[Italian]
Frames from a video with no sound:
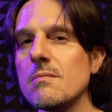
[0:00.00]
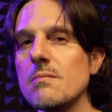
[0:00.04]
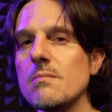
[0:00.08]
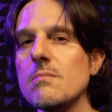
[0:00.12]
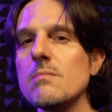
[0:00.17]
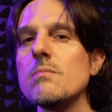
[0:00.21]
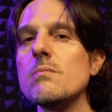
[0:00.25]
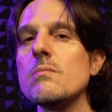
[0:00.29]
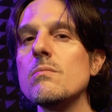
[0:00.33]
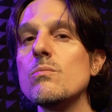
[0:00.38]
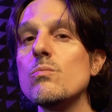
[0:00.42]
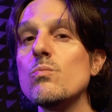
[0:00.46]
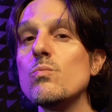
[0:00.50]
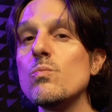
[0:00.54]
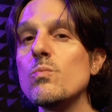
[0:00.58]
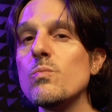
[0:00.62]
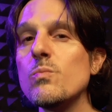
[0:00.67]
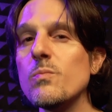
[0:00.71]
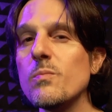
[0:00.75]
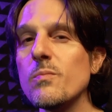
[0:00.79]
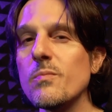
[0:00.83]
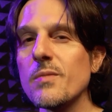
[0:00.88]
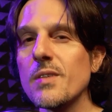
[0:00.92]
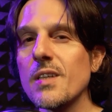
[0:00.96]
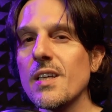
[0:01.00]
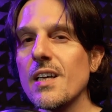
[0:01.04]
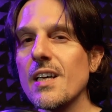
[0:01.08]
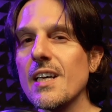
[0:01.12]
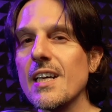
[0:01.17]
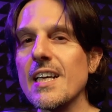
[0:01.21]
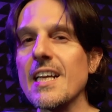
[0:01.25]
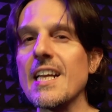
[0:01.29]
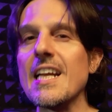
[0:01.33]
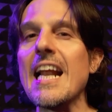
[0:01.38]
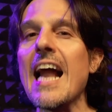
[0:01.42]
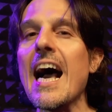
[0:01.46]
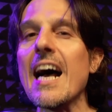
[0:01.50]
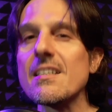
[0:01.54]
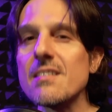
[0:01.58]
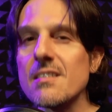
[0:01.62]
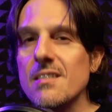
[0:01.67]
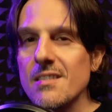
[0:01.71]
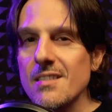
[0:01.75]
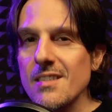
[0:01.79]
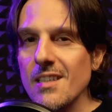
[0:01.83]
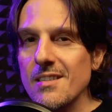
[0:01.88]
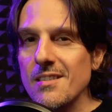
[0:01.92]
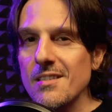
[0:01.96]
mm,
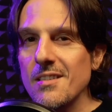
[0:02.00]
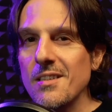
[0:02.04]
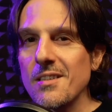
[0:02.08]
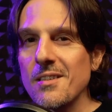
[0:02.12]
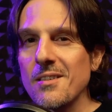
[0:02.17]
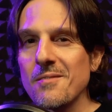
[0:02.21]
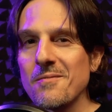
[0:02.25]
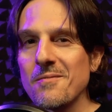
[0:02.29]
rilassati.